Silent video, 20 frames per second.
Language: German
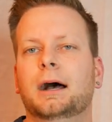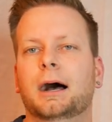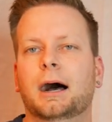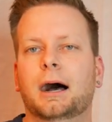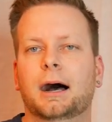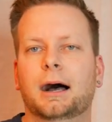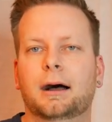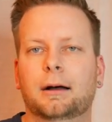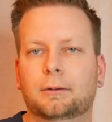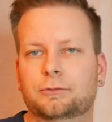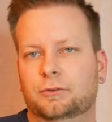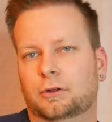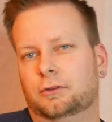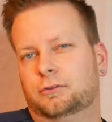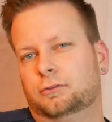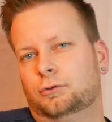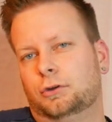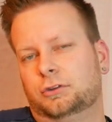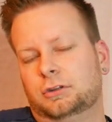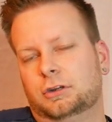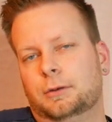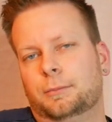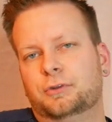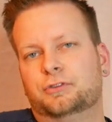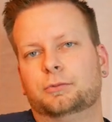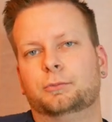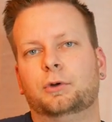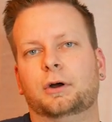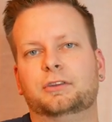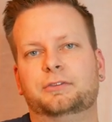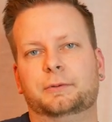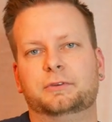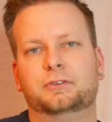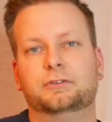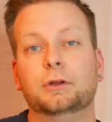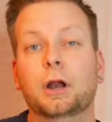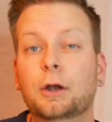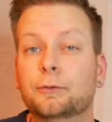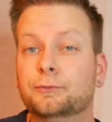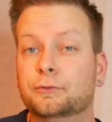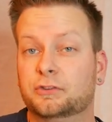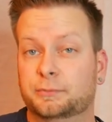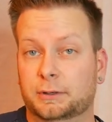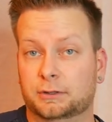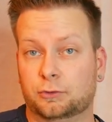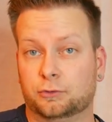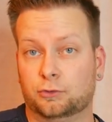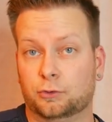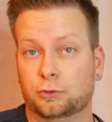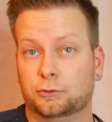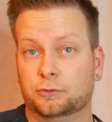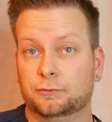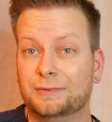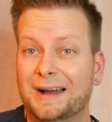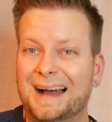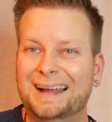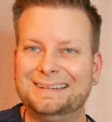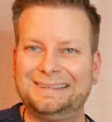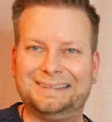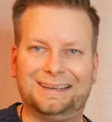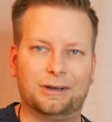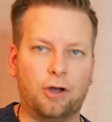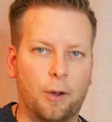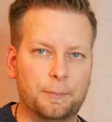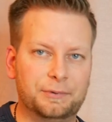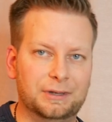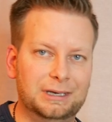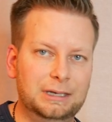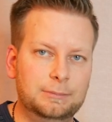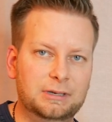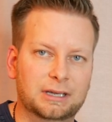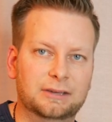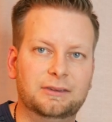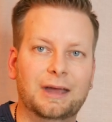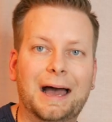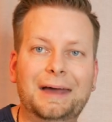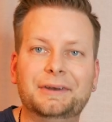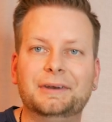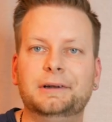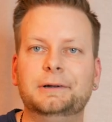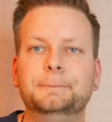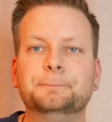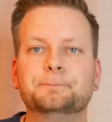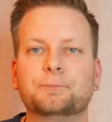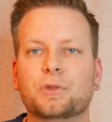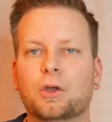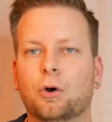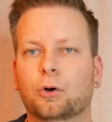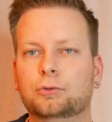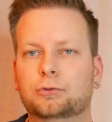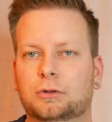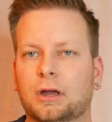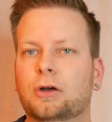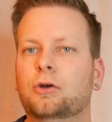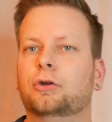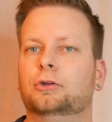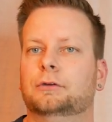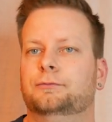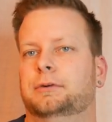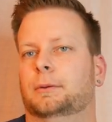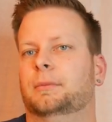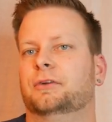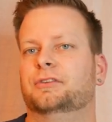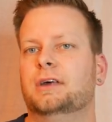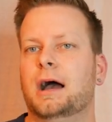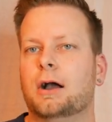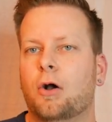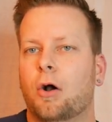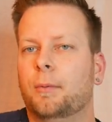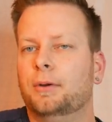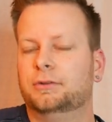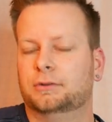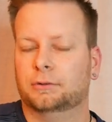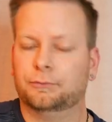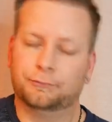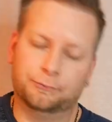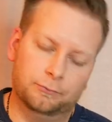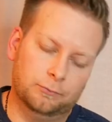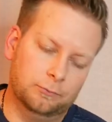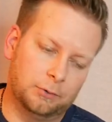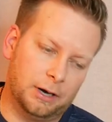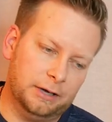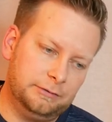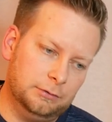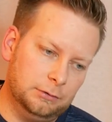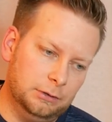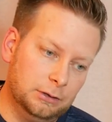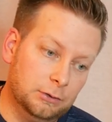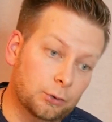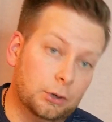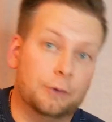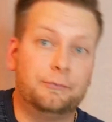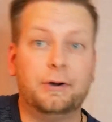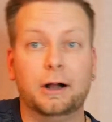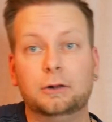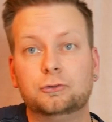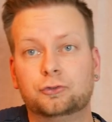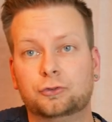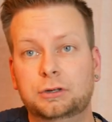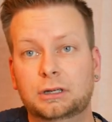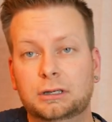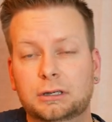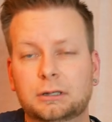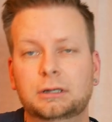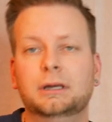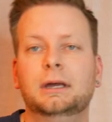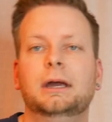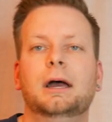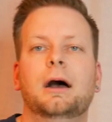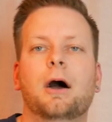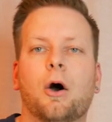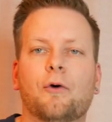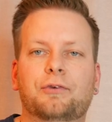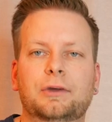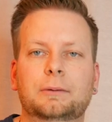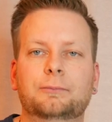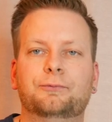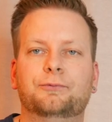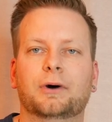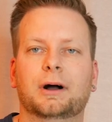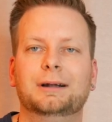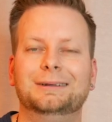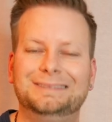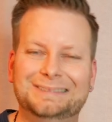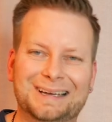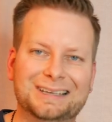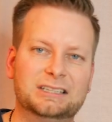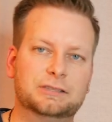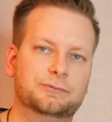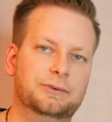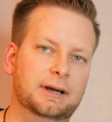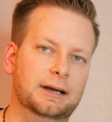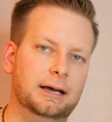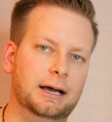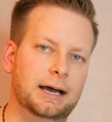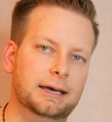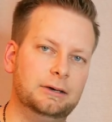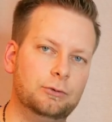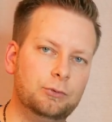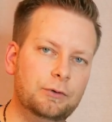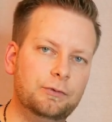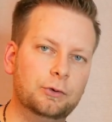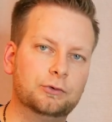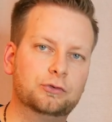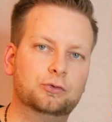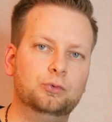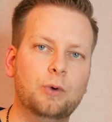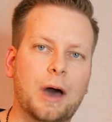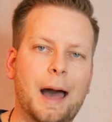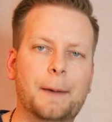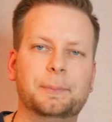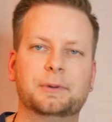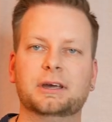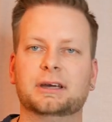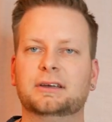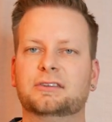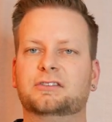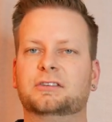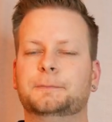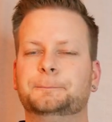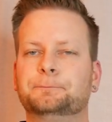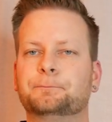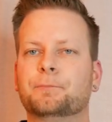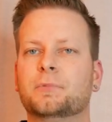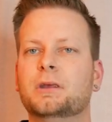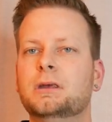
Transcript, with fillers: Ansonsten könnt ihr noch bis zum 29.11.2019 warten. Dann kommt er nämlich in den Handel und dann könnt ihr vielleicht mal sagen, ob ich denn richtig liege oder falsch liege. Auf jeden Fall, das war ein Review zu abgerissen